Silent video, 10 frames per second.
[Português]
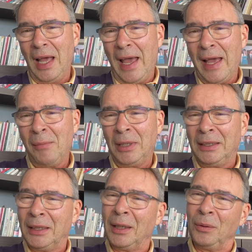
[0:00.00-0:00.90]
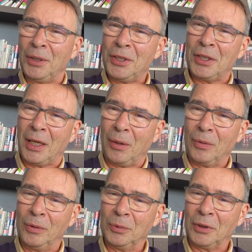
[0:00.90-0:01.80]
é a maneira original
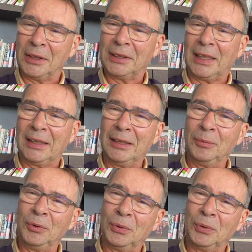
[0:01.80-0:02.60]
como nós tratamos